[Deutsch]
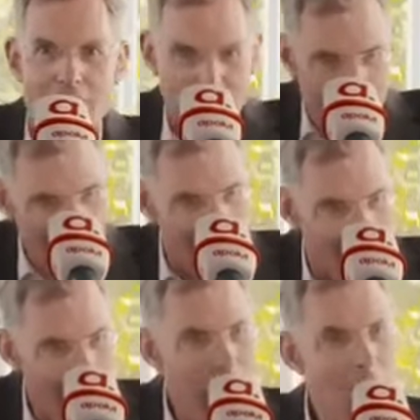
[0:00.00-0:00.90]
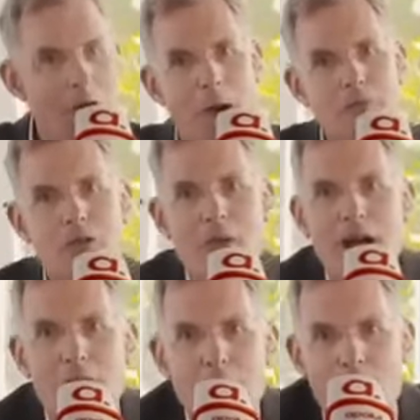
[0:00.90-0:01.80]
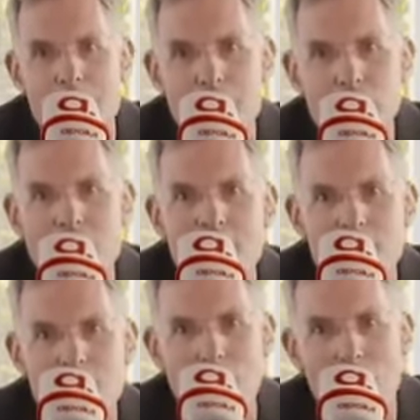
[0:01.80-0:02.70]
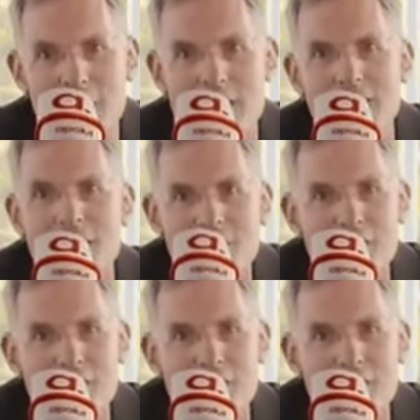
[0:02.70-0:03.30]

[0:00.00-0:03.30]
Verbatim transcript: wie dann der optimale Fortbestand ist, Eugenik.